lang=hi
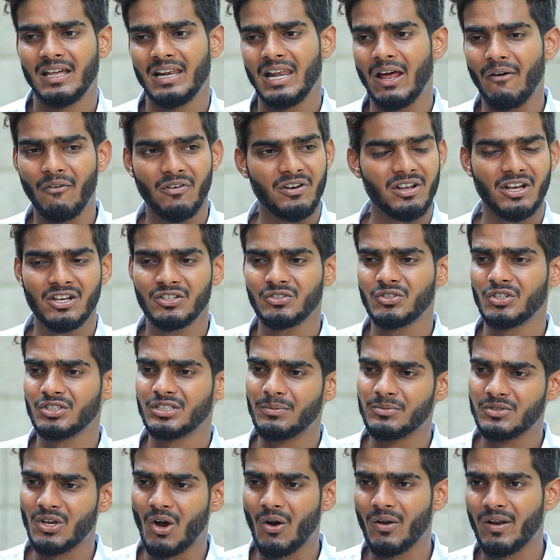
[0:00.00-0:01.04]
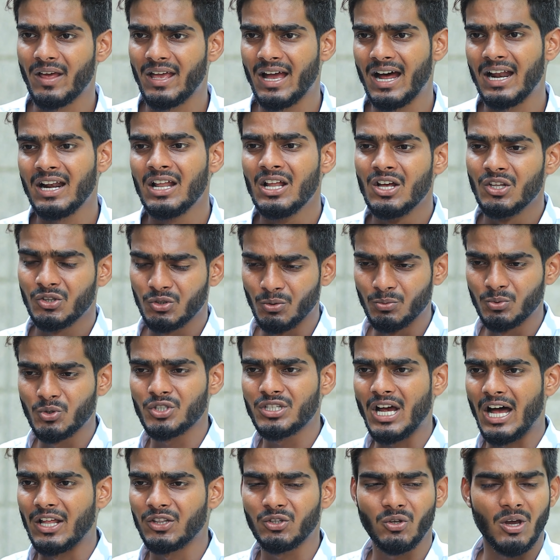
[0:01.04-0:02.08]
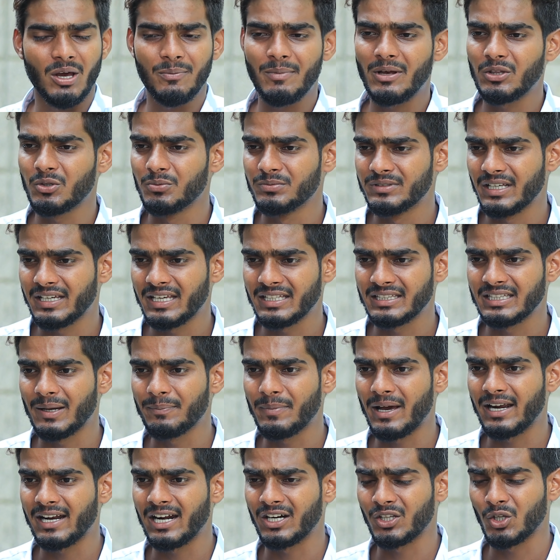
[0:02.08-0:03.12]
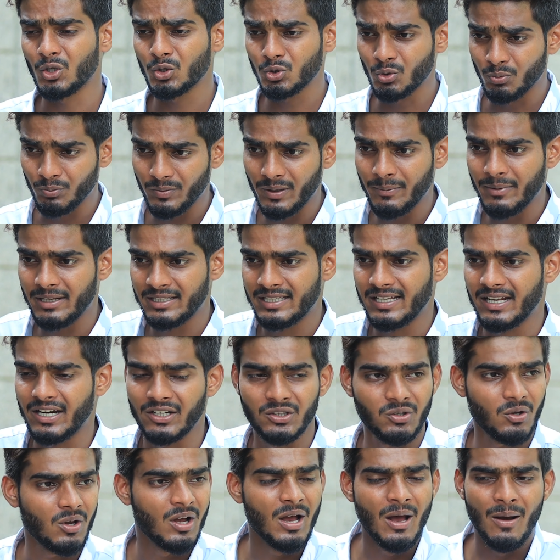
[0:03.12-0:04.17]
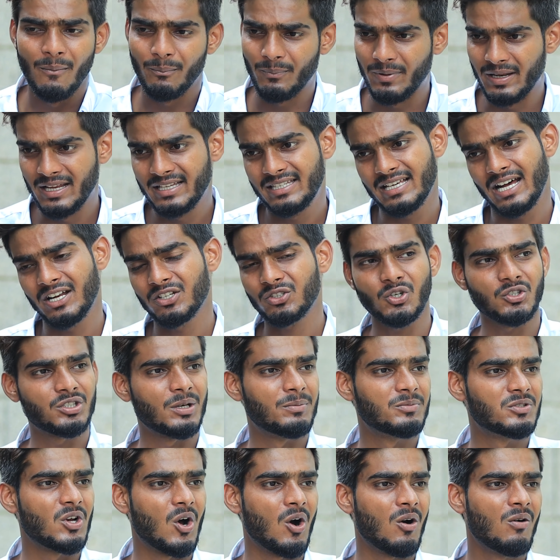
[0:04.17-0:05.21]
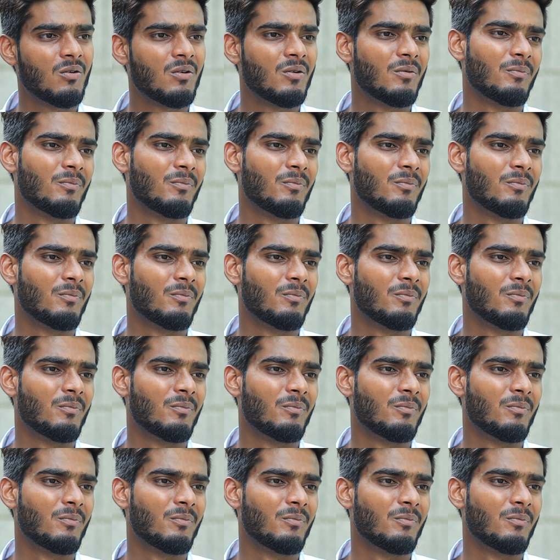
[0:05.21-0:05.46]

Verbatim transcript: लवनी का उसको समझाओ ना यार तुम तो जानते हो यार मैं तुमसे कितना प्यार करता हूँ तुम भी मेरे से करते हो प्लीज़ यार उसको समझाओ